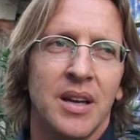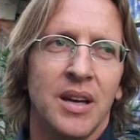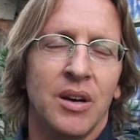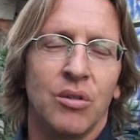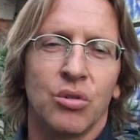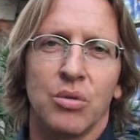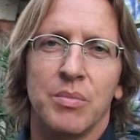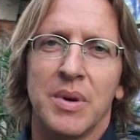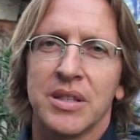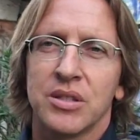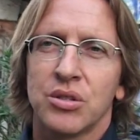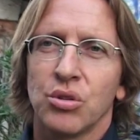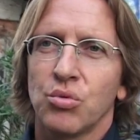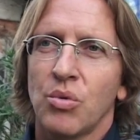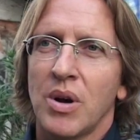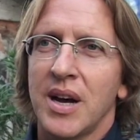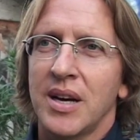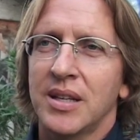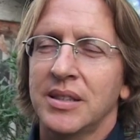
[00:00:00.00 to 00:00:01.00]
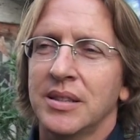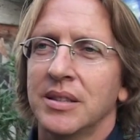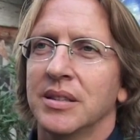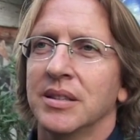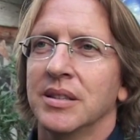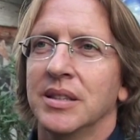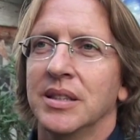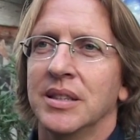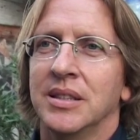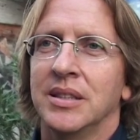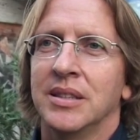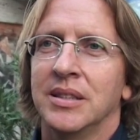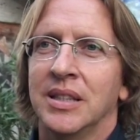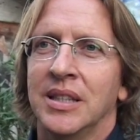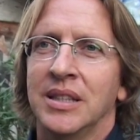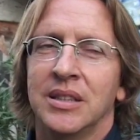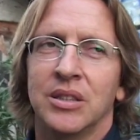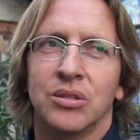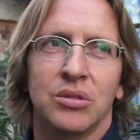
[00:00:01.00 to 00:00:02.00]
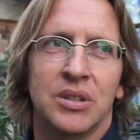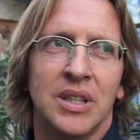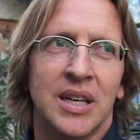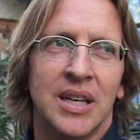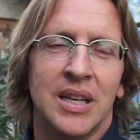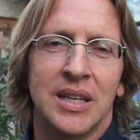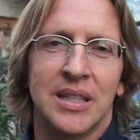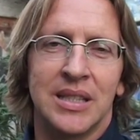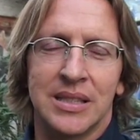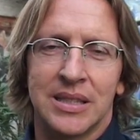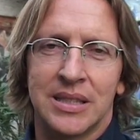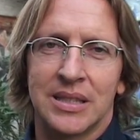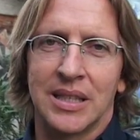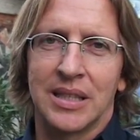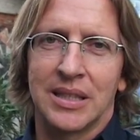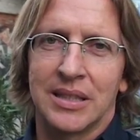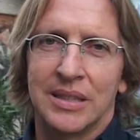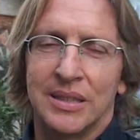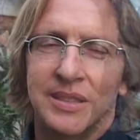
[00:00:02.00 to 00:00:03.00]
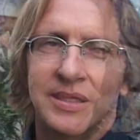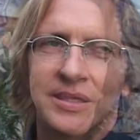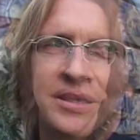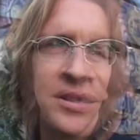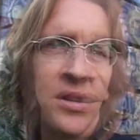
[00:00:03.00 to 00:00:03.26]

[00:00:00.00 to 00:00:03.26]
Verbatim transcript: è un romanzo noir eh, edito da Instar.